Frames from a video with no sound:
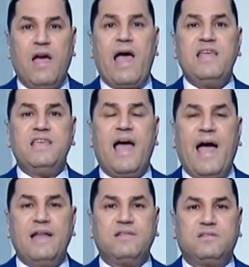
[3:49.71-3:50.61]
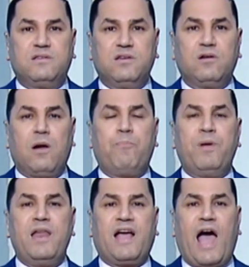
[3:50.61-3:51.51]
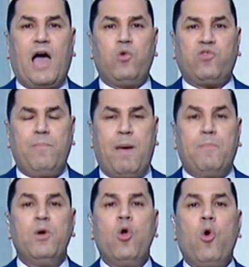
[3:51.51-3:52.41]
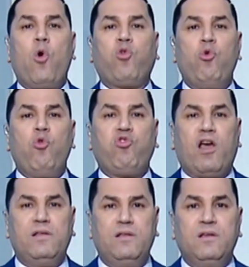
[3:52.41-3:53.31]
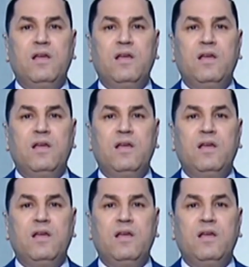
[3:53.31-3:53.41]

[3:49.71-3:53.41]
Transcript: اي حد ربنا جعله سبب خصوصا